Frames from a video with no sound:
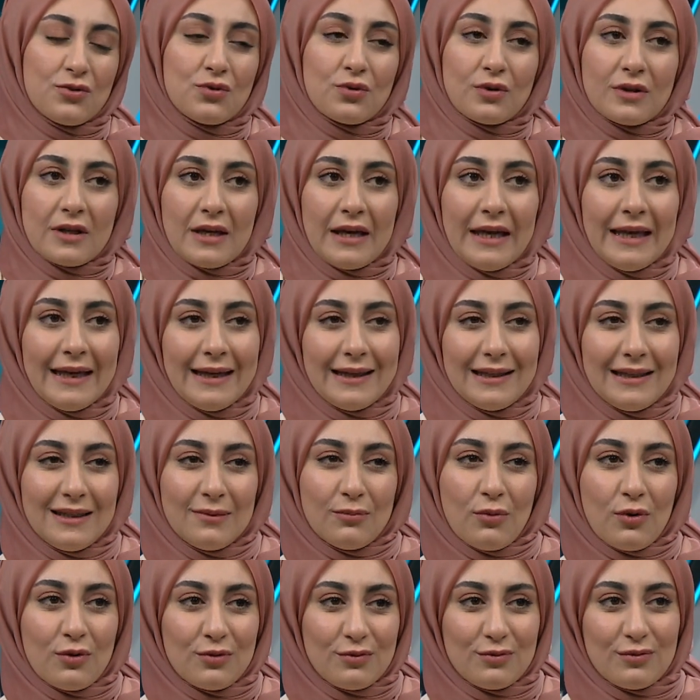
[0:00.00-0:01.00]
Çünkü
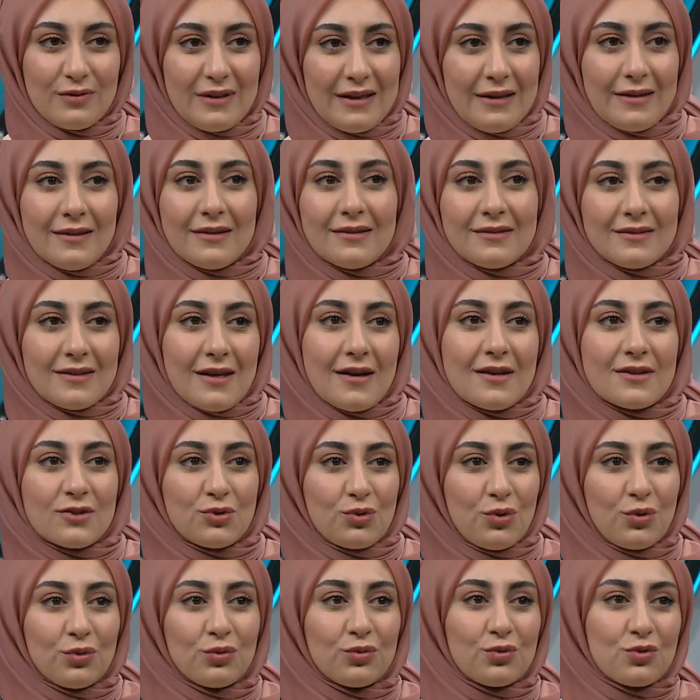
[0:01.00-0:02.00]
limon e,
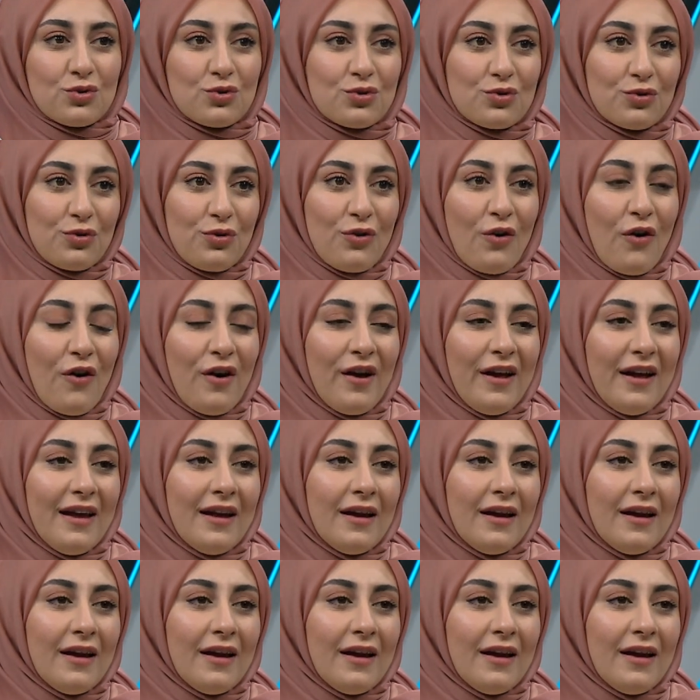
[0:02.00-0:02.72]
tansiyonu düşürüyor.